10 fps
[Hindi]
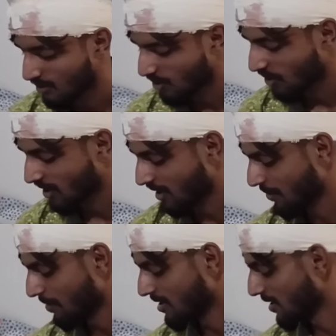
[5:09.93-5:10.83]
वो तो
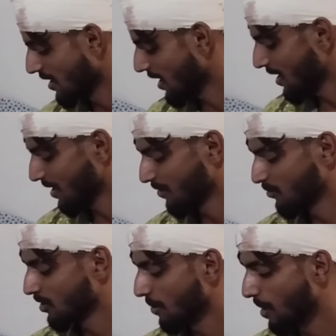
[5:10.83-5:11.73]
खैर बच गया
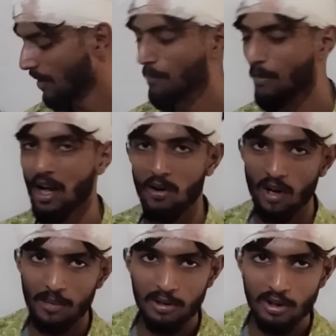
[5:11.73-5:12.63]
लेकिन उसके बाद बालों
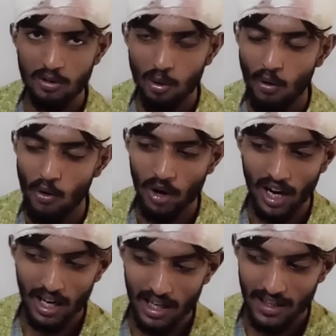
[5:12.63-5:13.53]
का भी तो दुख हो
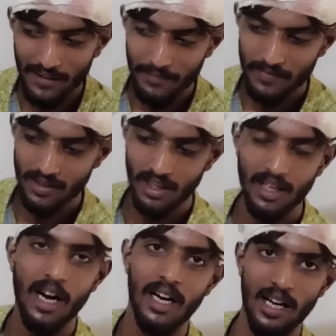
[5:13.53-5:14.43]
रहा है हाँ
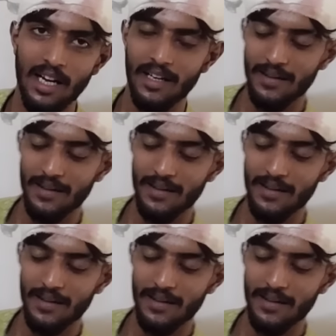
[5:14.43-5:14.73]
ये